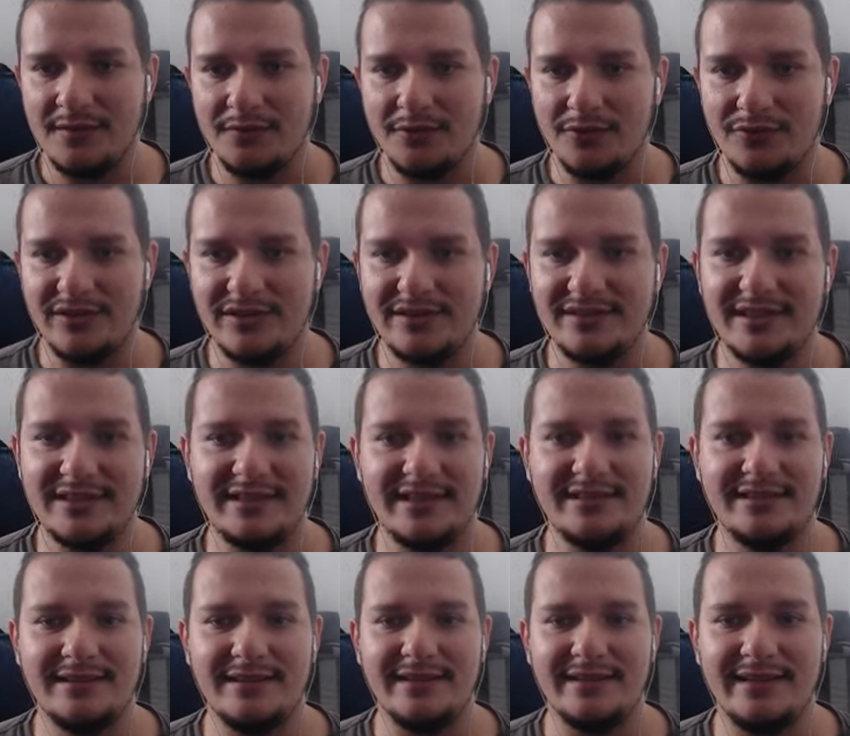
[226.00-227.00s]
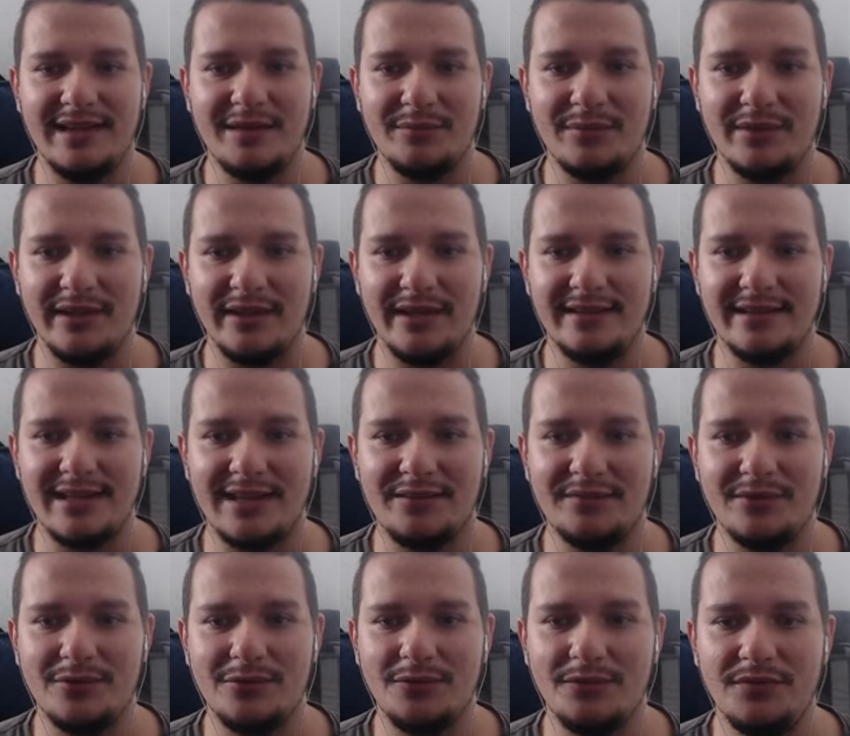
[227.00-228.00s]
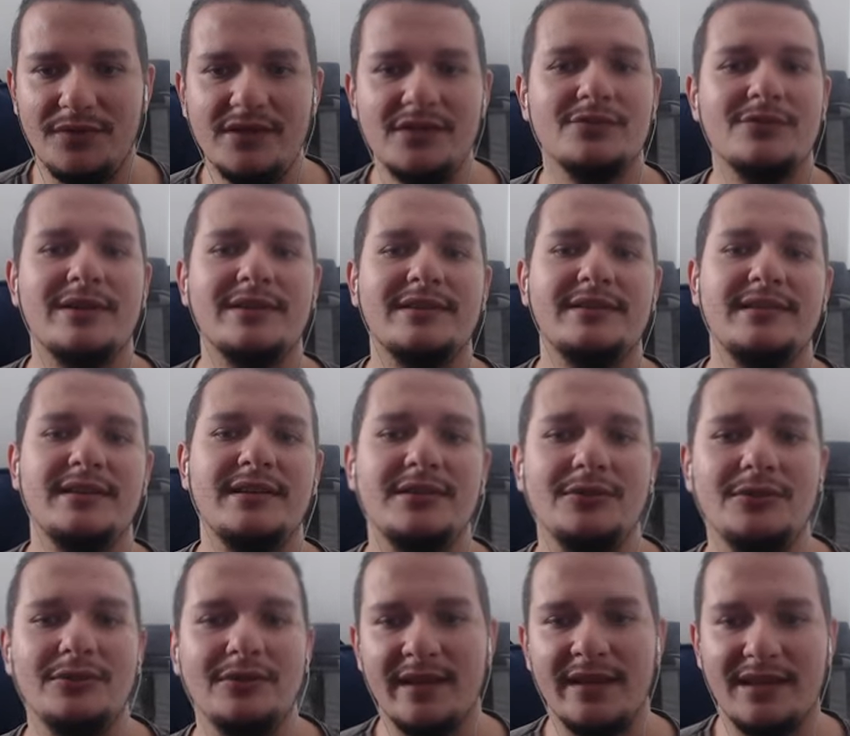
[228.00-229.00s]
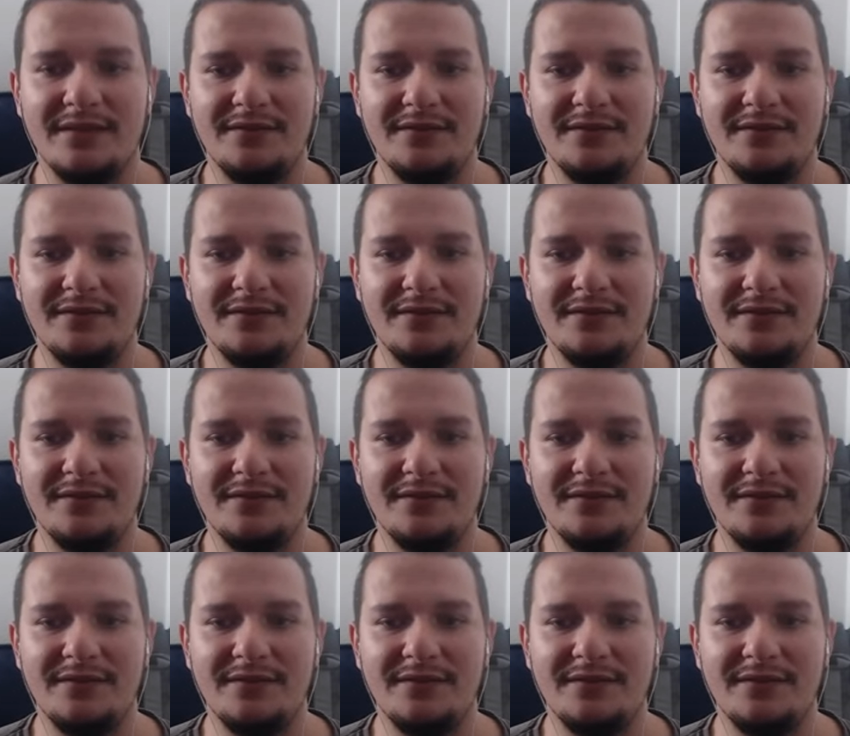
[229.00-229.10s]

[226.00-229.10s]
no dia 17 de setembro, ele estava com 24 seguidores,